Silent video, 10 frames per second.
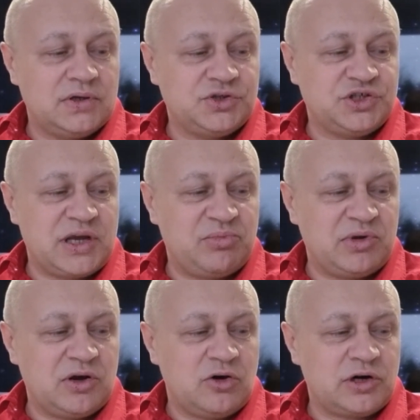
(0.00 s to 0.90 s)
y,
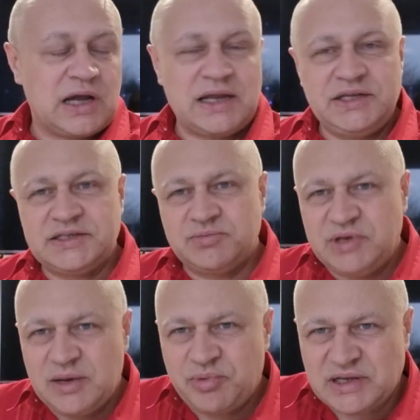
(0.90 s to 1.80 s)
żeby
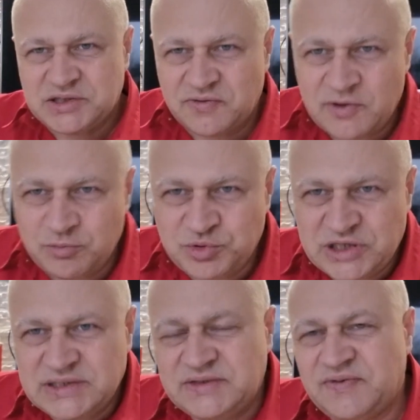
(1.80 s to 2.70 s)
organizm nie pracował
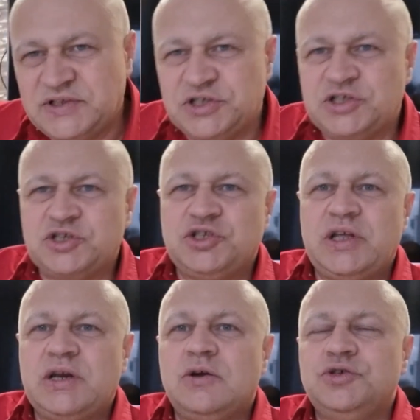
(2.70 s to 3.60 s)
przez
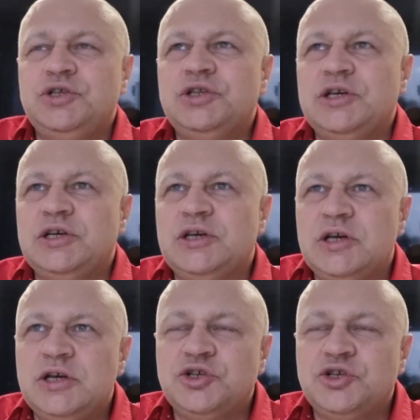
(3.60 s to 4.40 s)
24 godziny,